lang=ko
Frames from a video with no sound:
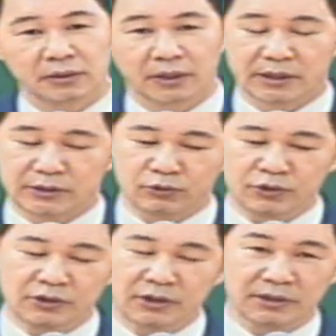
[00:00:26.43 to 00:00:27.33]
내가 기존
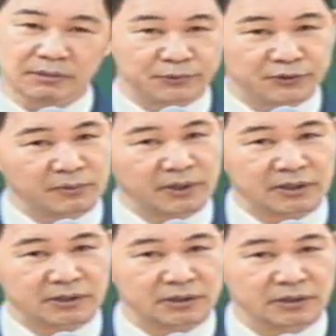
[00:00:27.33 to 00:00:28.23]
신자한테 무슨 말 해야
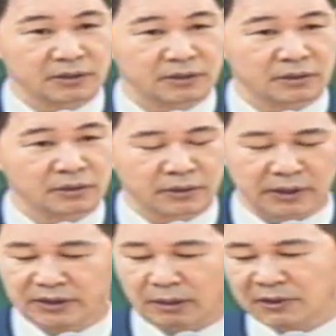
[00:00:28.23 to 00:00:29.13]
되지?
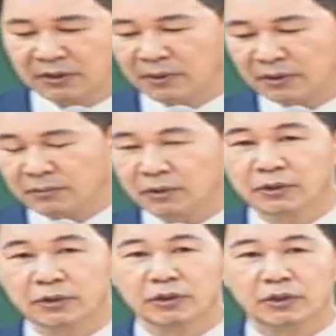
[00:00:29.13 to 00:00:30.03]
내가 삼형제 만나면
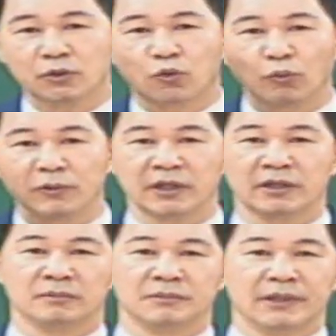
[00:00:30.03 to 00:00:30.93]
이게 고민이
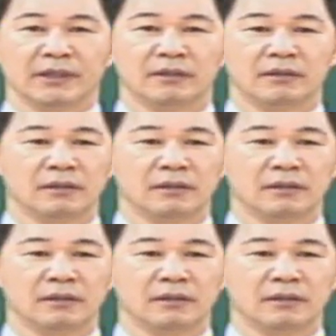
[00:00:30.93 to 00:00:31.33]
되는 겁니다.